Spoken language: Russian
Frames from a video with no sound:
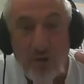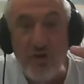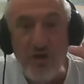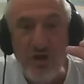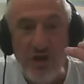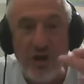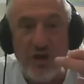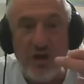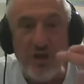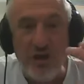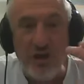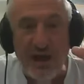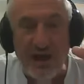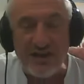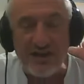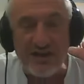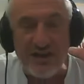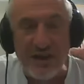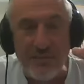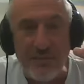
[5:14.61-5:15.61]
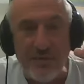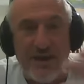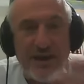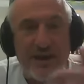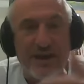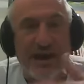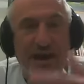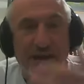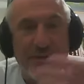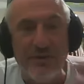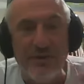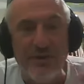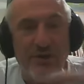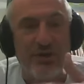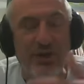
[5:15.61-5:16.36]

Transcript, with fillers: нее каждая была как бы ну,